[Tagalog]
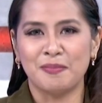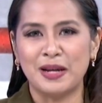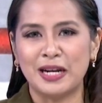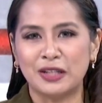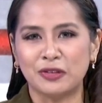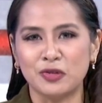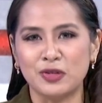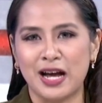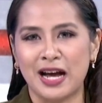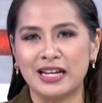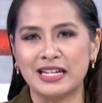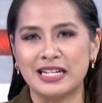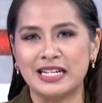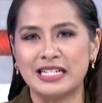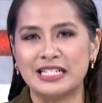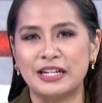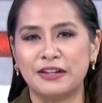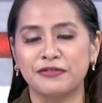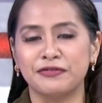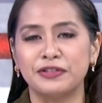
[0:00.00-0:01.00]

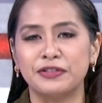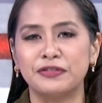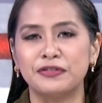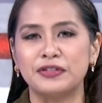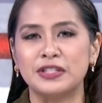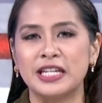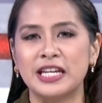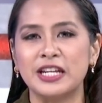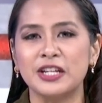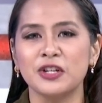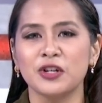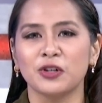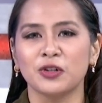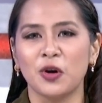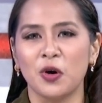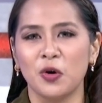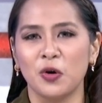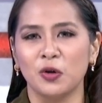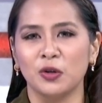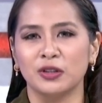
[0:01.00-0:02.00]
Pinatunayan ng
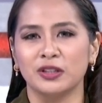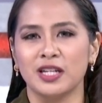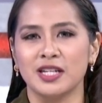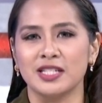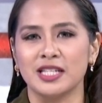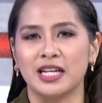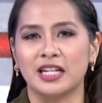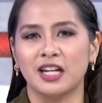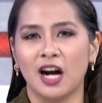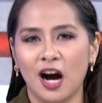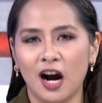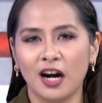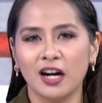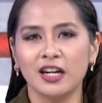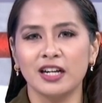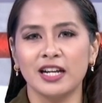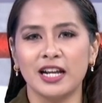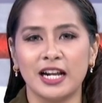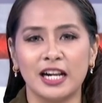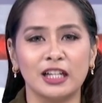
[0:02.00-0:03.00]
15-year-old na si
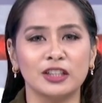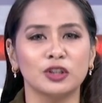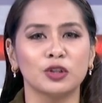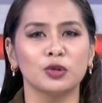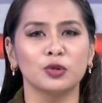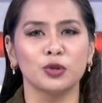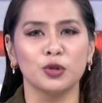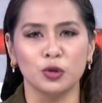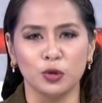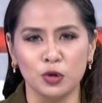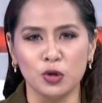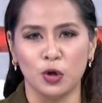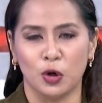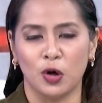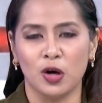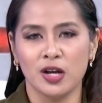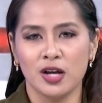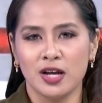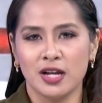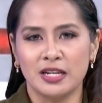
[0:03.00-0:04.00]
Carl Eldru
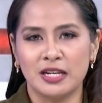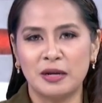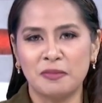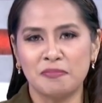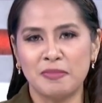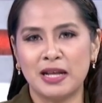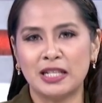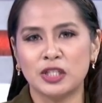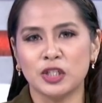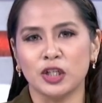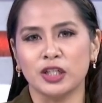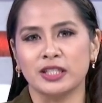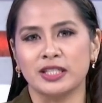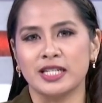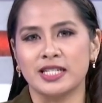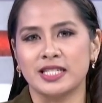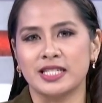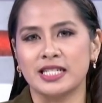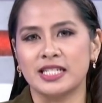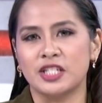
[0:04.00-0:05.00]
Yulo ng Men's
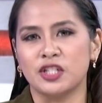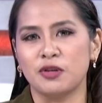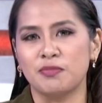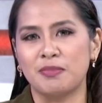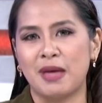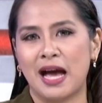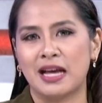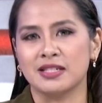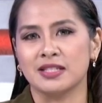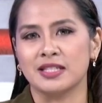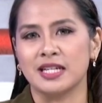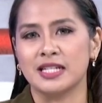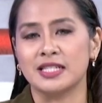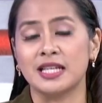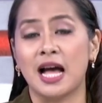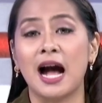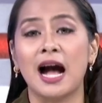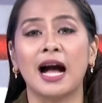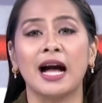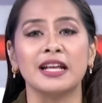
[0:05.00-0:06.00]
Artistics
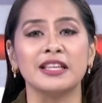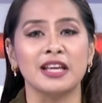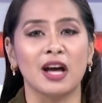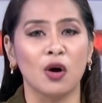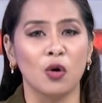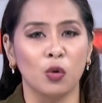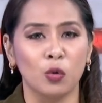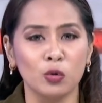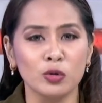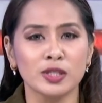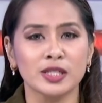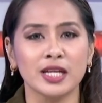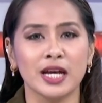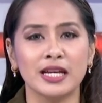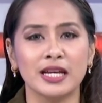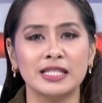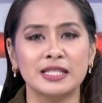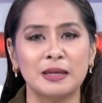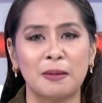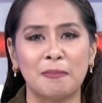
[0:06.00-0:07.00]
Gymnastics ang kanyang
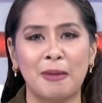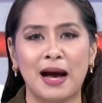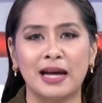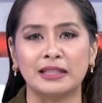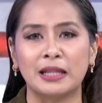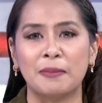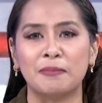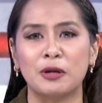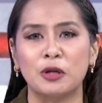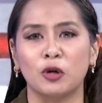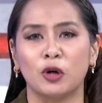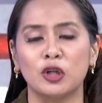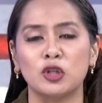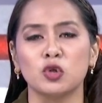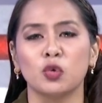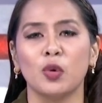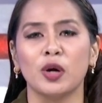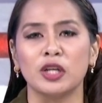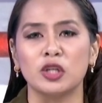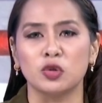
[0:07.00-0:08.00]
husay sa Batang Pinoy
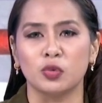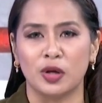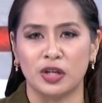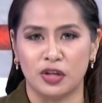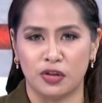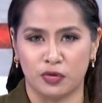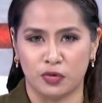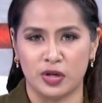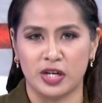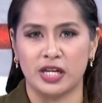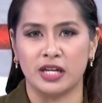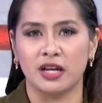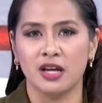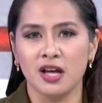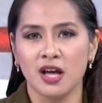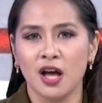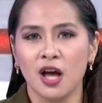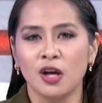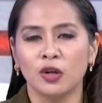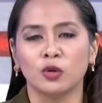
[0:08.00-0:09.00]

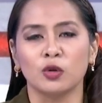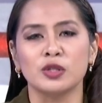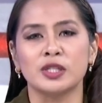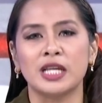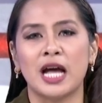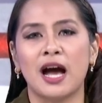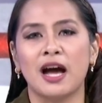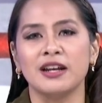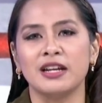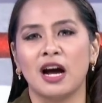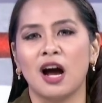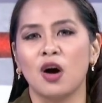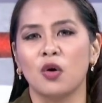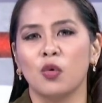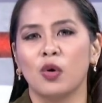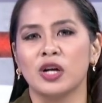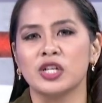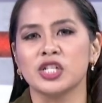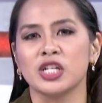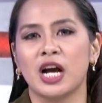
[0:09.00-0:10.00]
2023 kung saan
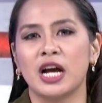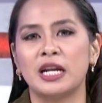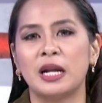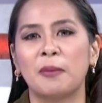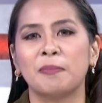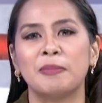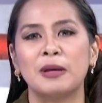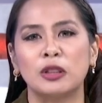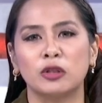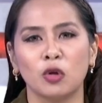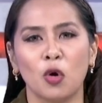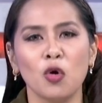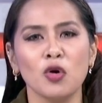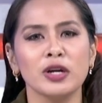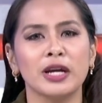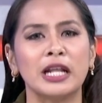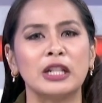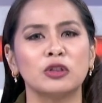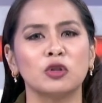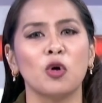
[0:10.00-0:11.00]
nakakuha siya ng
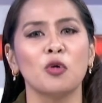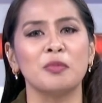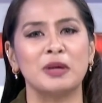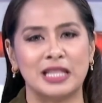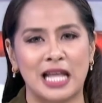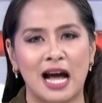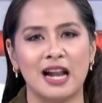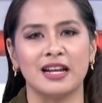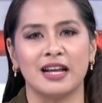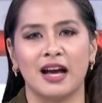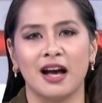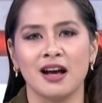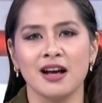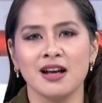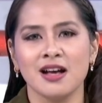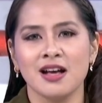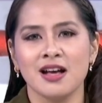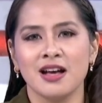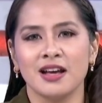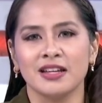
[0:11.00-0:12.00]
pitong gintong medalya.
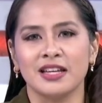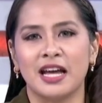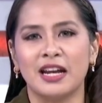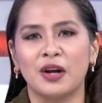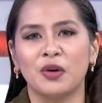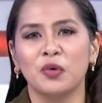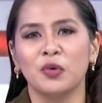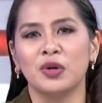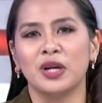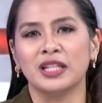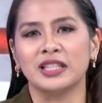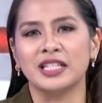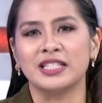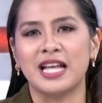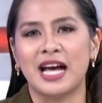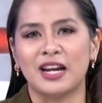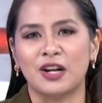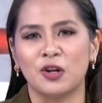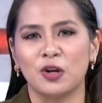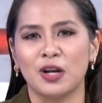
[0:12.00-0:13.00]
Yan ang ulat ni
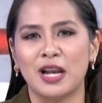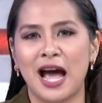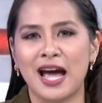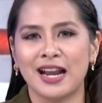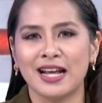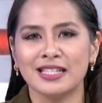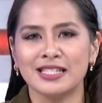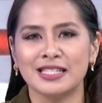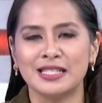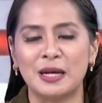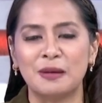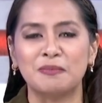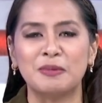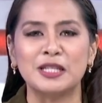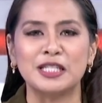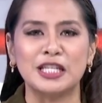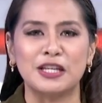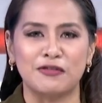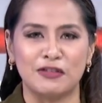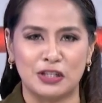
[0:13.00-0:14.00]
Daryl Oclares ng
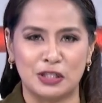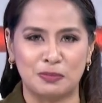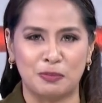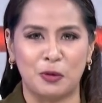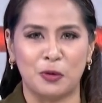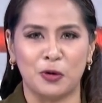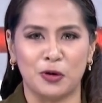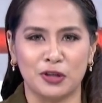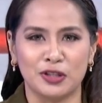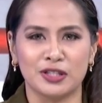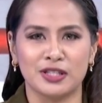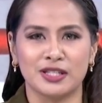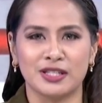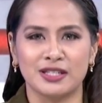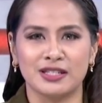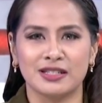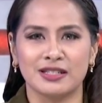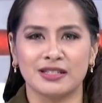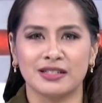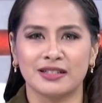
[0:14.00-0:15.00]
PTV
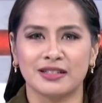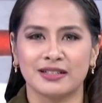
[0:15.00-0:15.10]
Sports.